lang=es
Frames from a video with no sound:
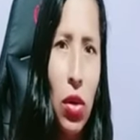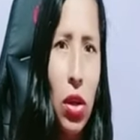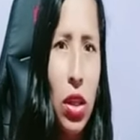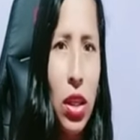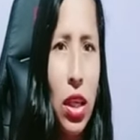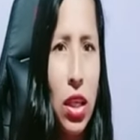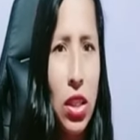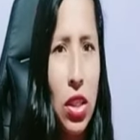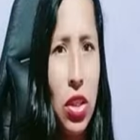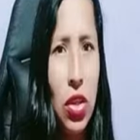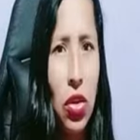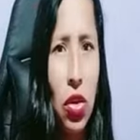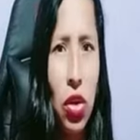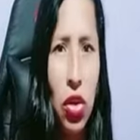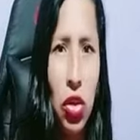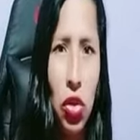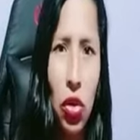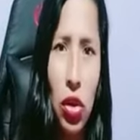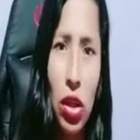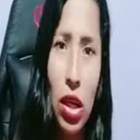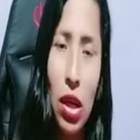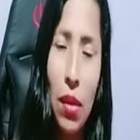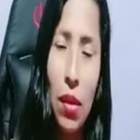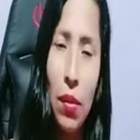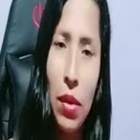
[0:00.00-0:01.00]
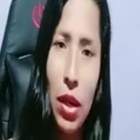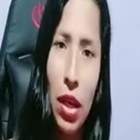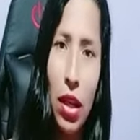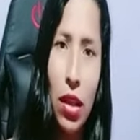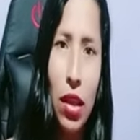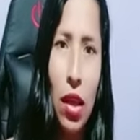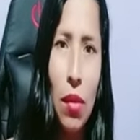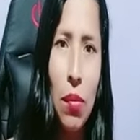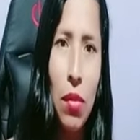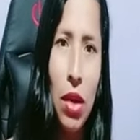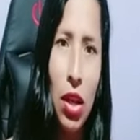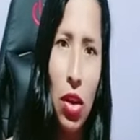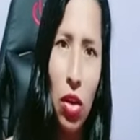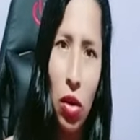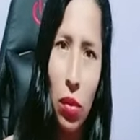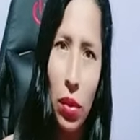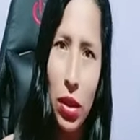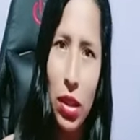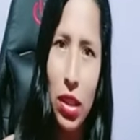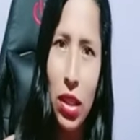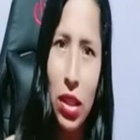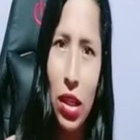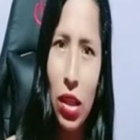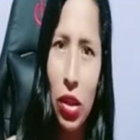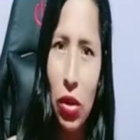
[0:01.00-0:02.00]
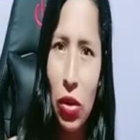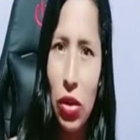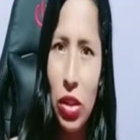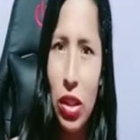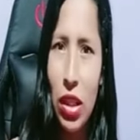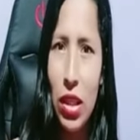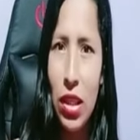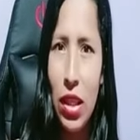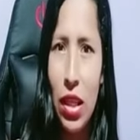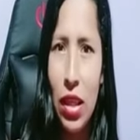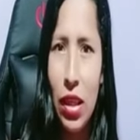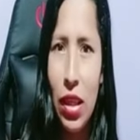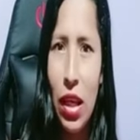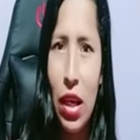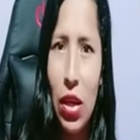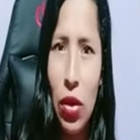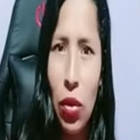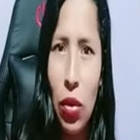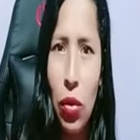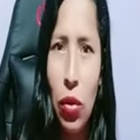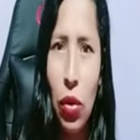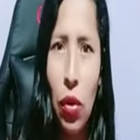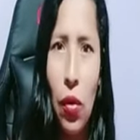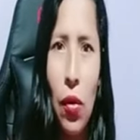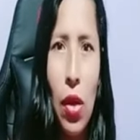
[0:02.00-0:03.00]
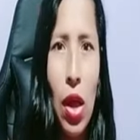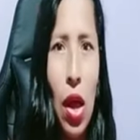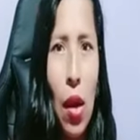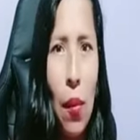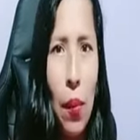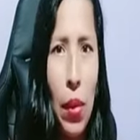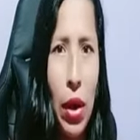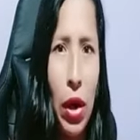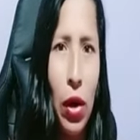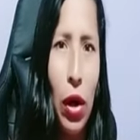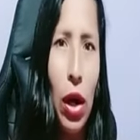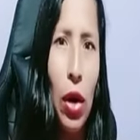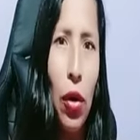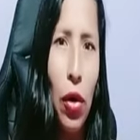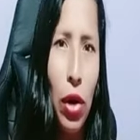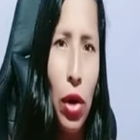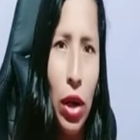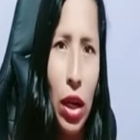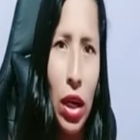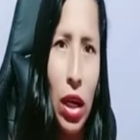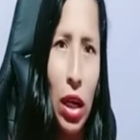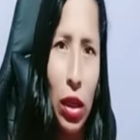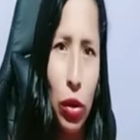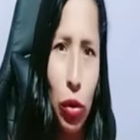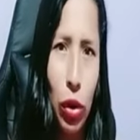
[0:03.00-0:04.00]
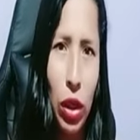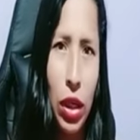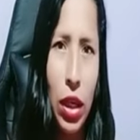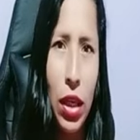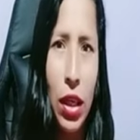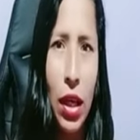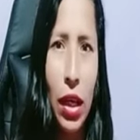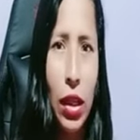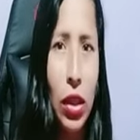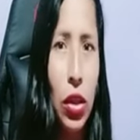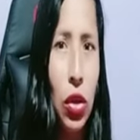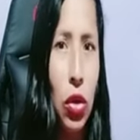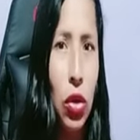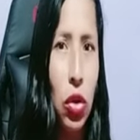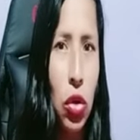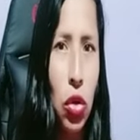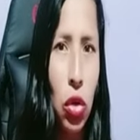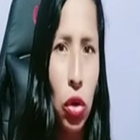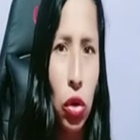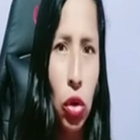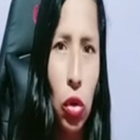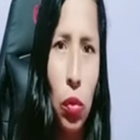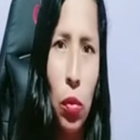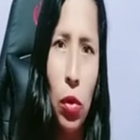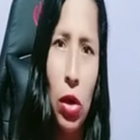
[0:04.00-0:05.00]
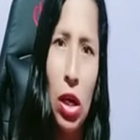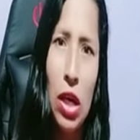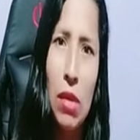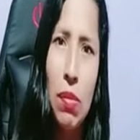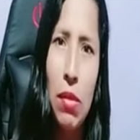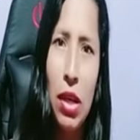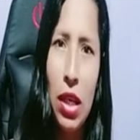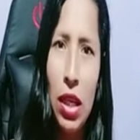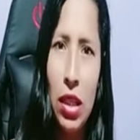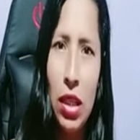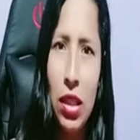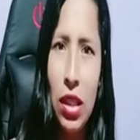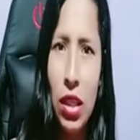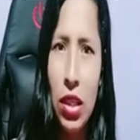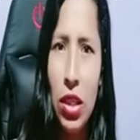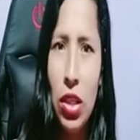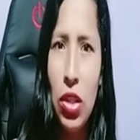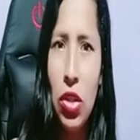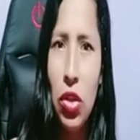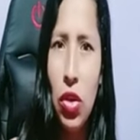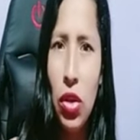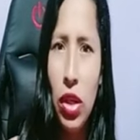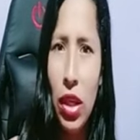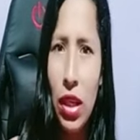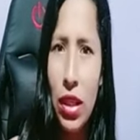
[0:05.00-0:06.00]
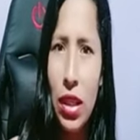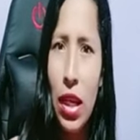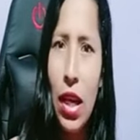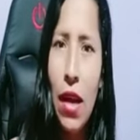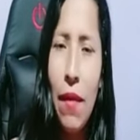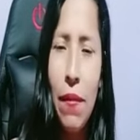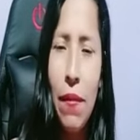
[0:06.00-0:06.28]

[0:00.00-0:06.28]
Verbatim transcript: el 18 de abril de 1961, pero ahora en la actualidad roto por las malas decisiones